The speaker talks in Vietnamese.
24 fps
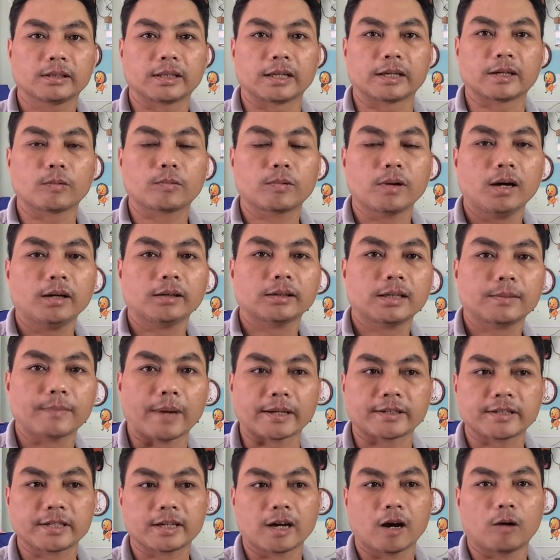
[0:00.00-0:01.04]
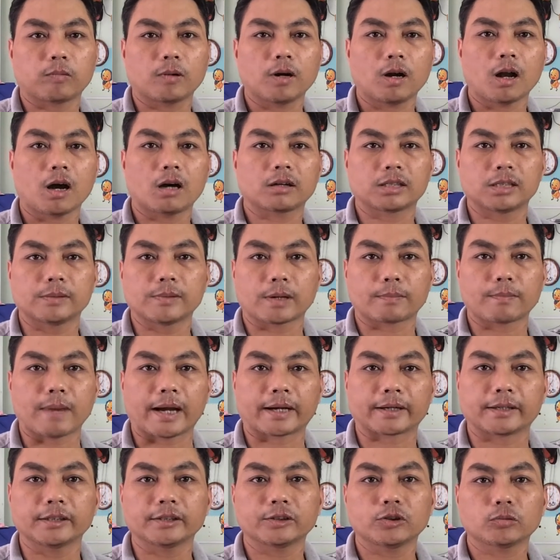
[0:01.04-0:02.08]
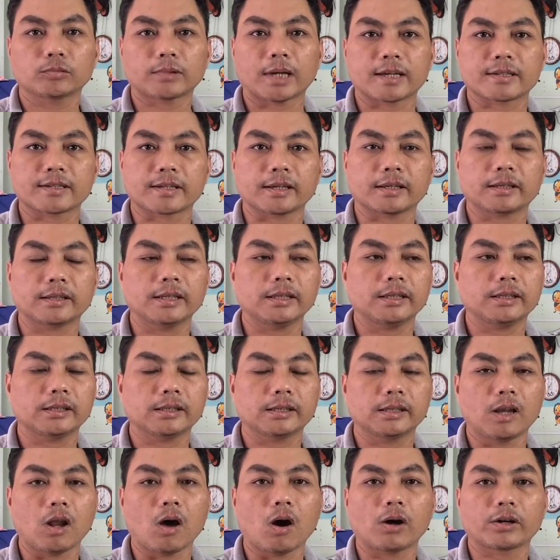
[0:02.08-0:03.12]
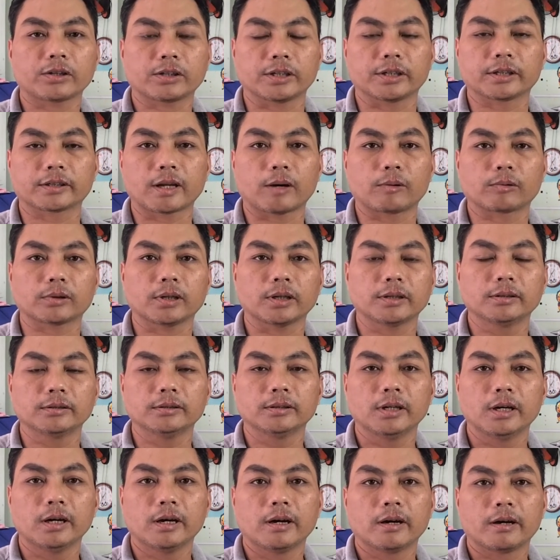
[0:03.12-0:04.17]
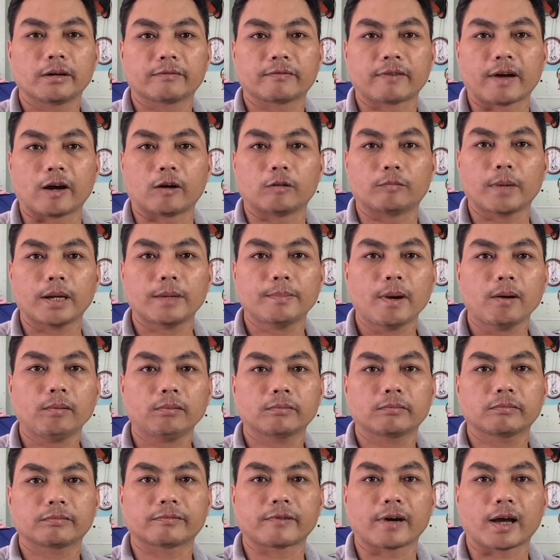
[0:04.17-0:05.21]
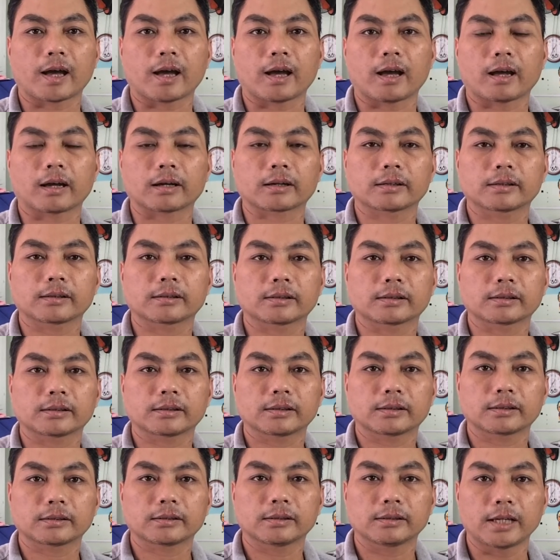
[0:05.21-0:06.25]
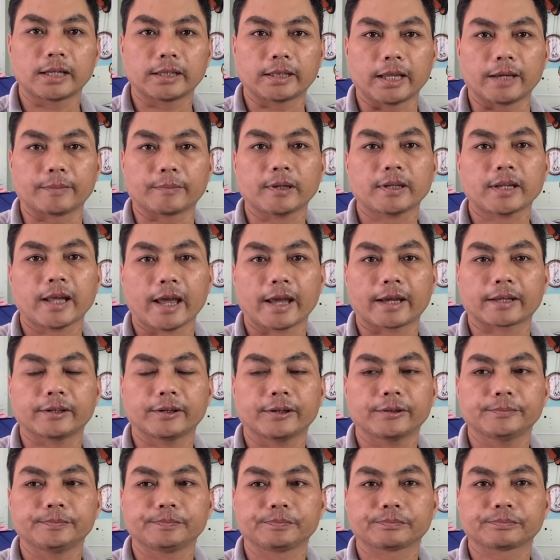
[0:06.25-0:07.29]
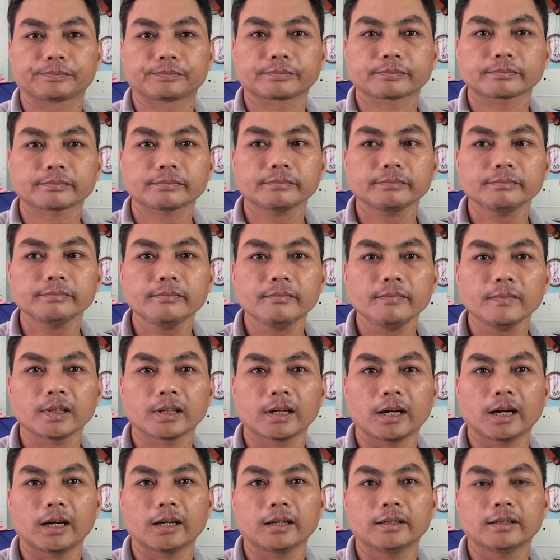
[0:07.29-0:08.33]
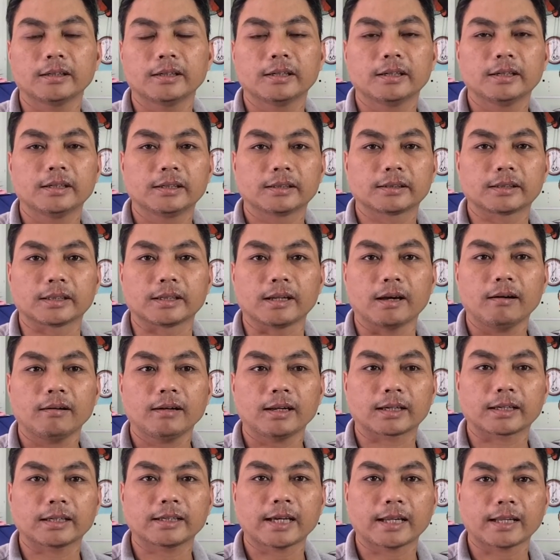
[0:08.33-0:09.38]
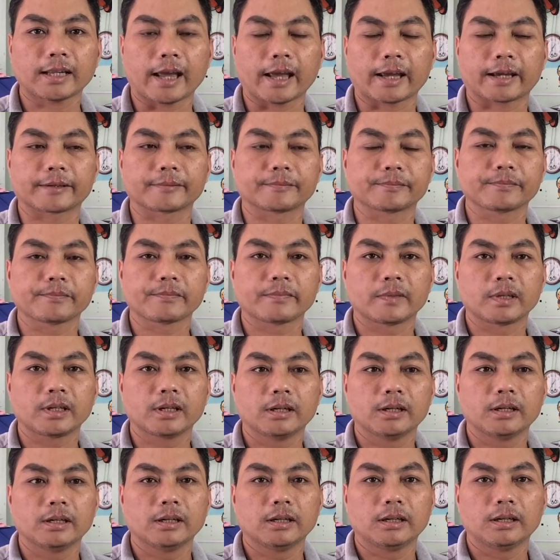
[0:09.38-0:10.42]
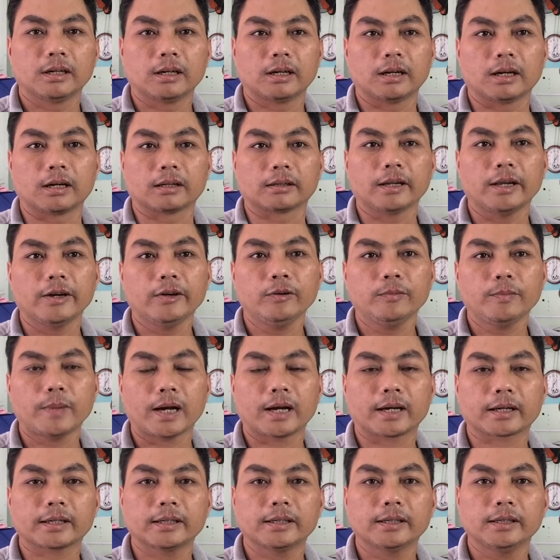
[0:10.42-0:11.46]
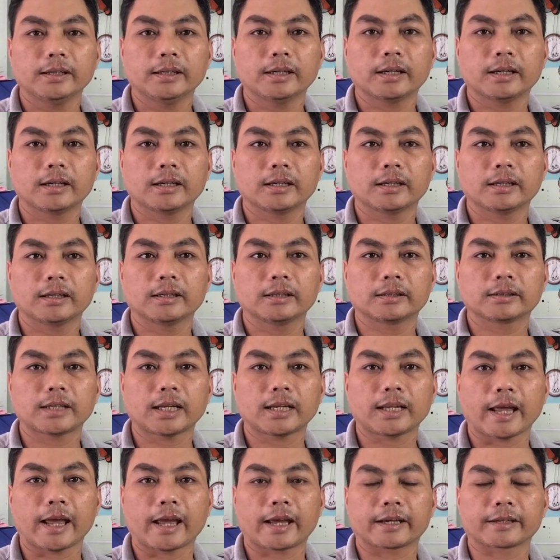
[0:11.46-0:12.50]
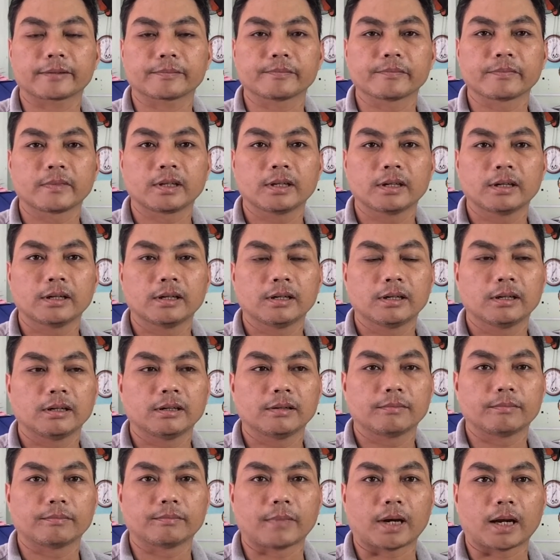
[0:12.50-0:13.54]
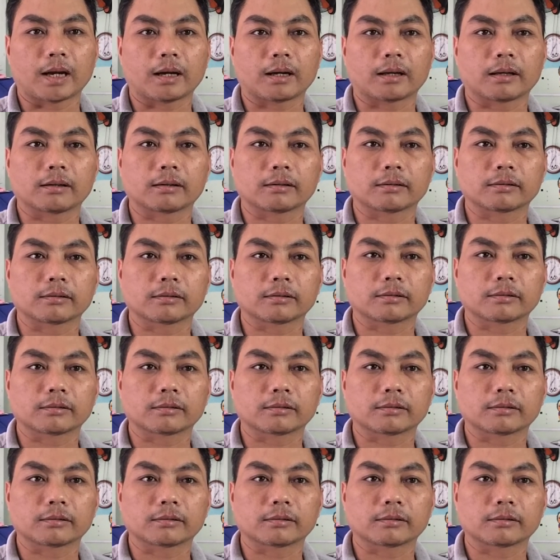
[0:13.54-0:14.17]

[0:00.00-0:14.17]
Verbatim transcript: thì lúc đó các bạn sẽ không có lo chuyện mặt bằng nữa chúng ta sẽ chỉ lo chuyện đầu tư vào máy móc và đi tìm khách hàng thôi à, thì đó là cái khách hàng à, nếu mà cái uh, khách hàng mà